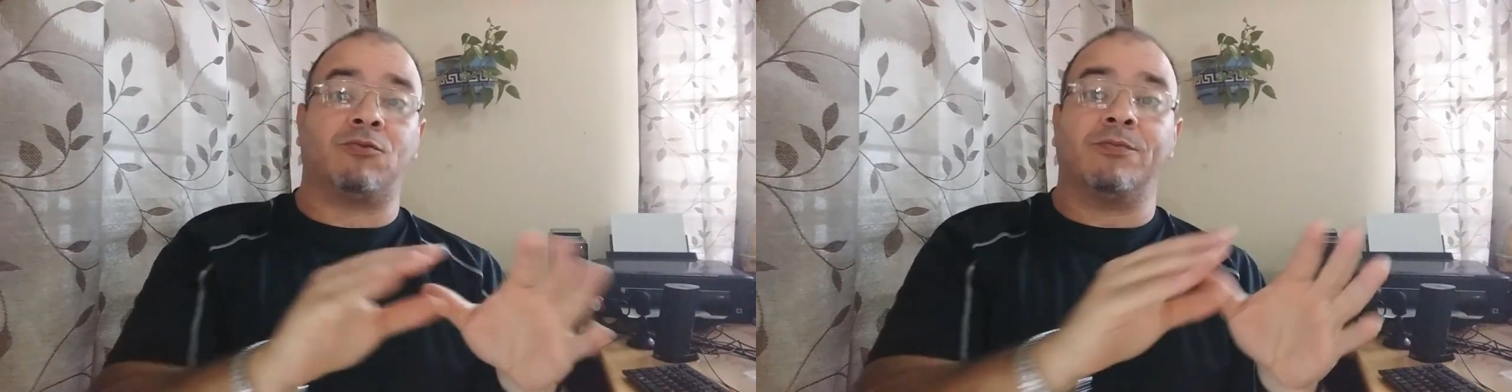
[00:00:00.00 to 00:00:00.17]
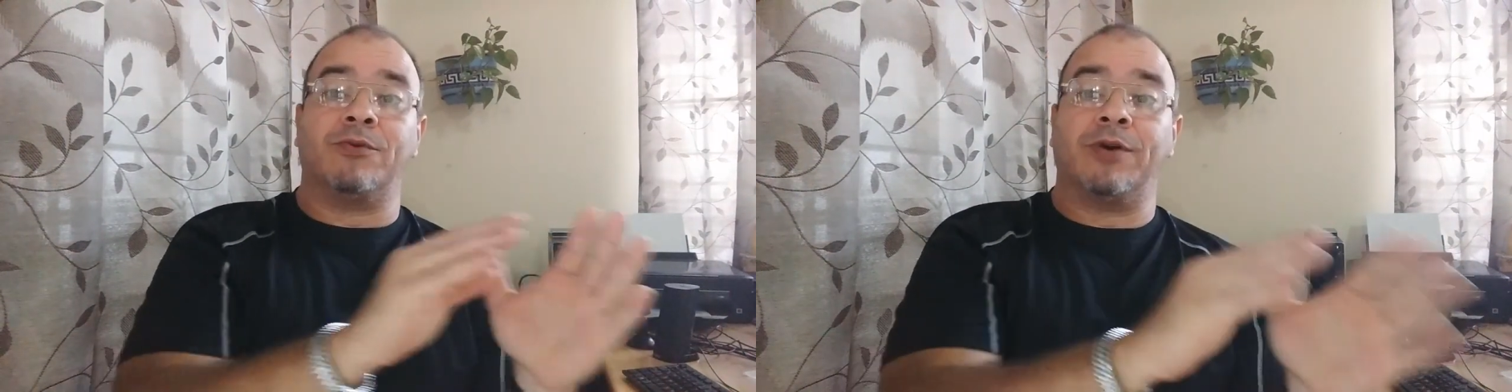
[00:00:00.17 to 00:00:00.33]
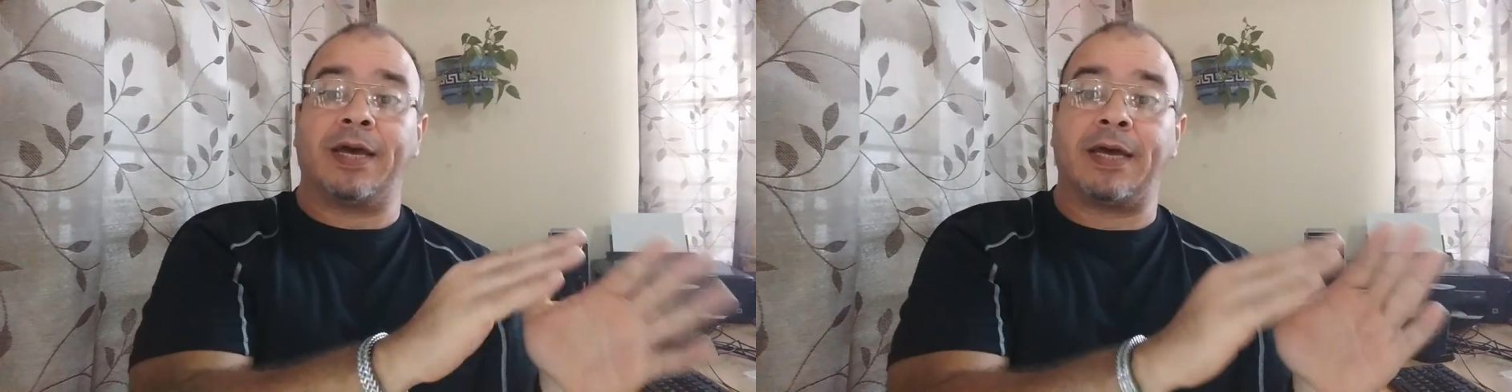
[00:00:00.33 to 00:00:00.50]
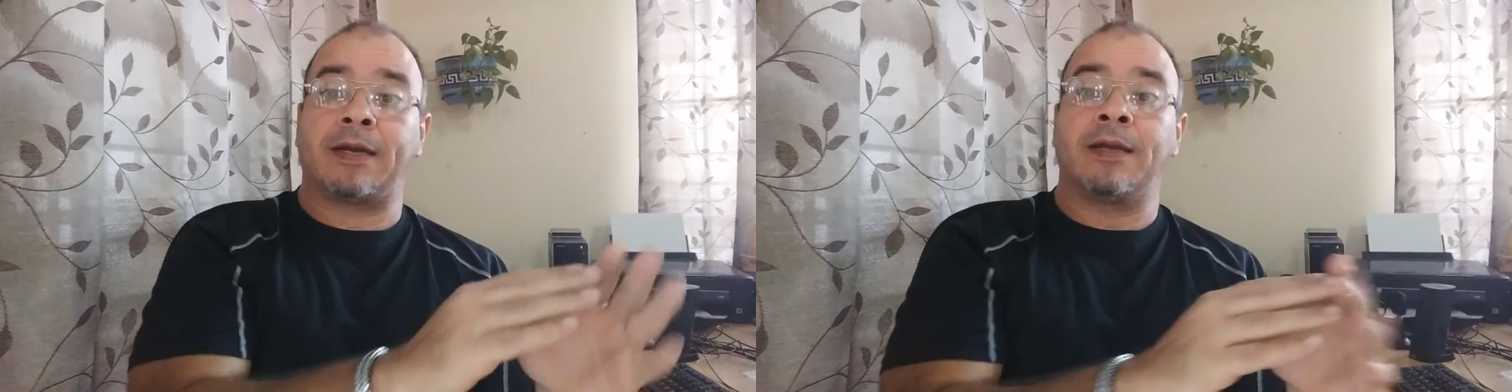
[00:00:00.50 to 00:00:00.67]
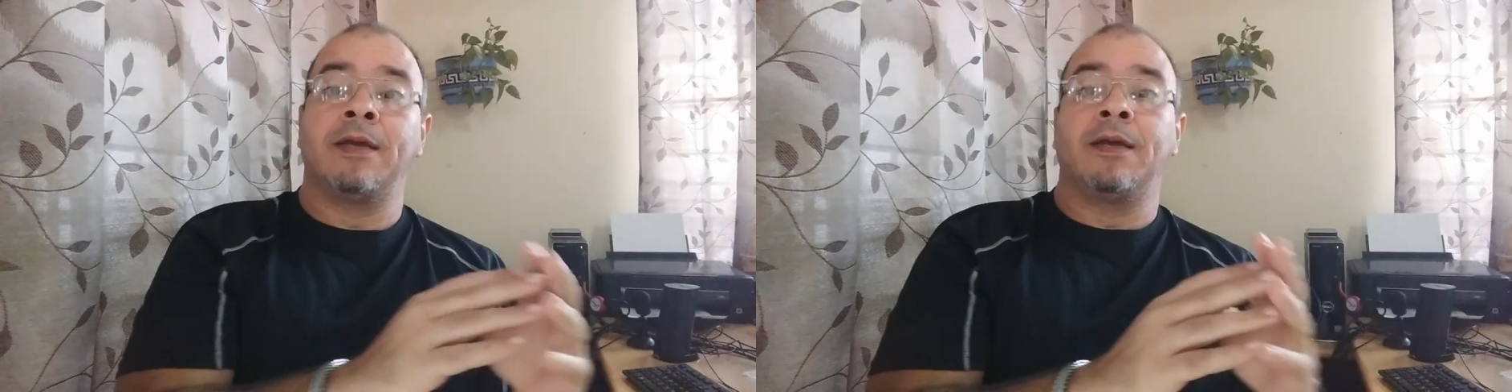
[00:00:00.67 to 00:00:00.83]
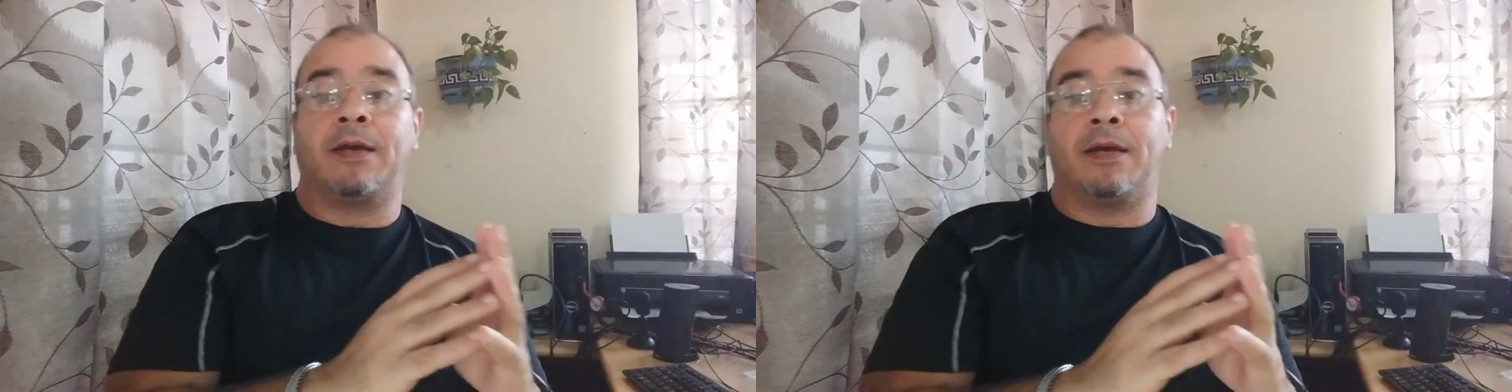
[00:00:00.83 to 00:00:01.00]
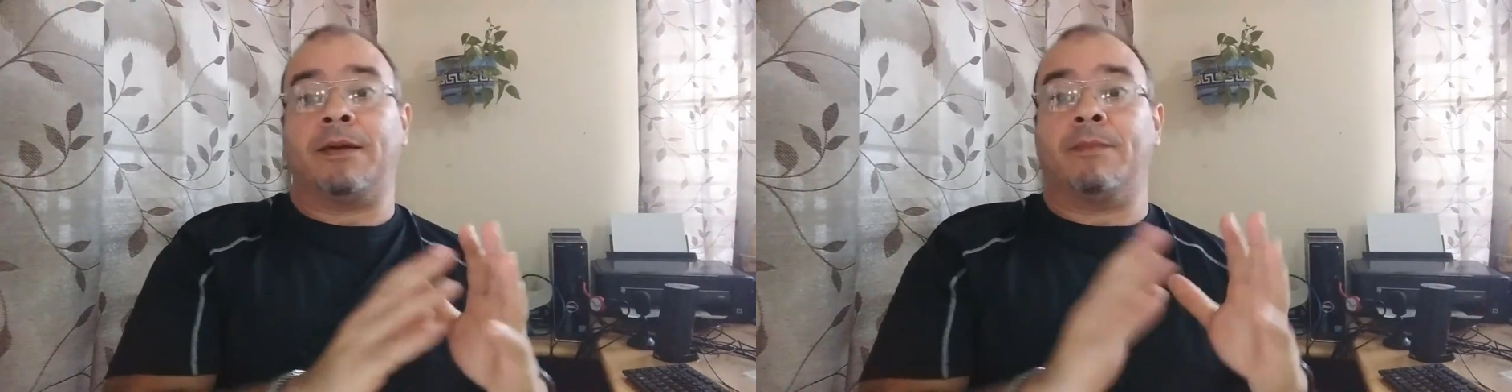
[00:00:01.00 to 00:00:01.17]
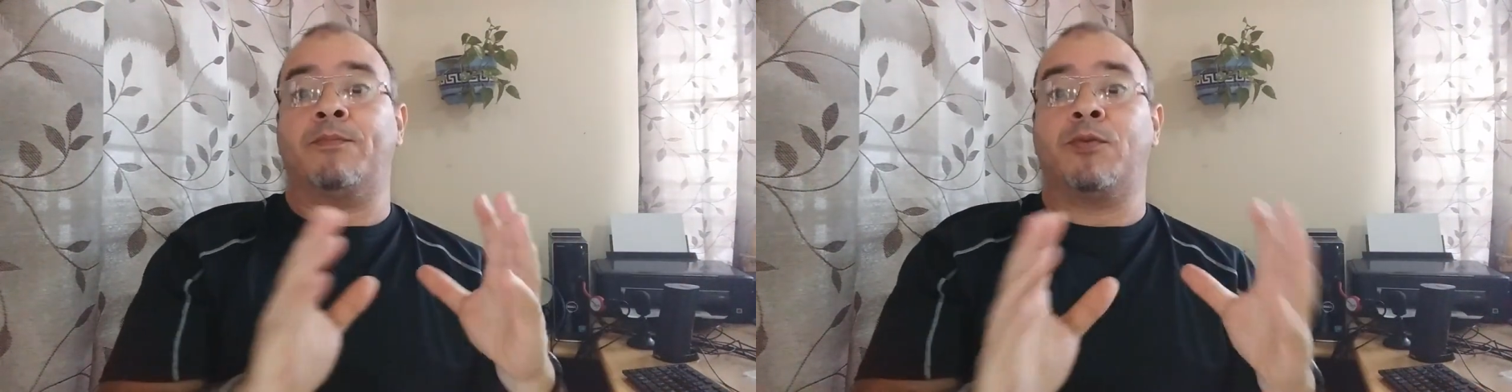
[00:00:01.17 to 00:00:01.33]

tu mujer eh,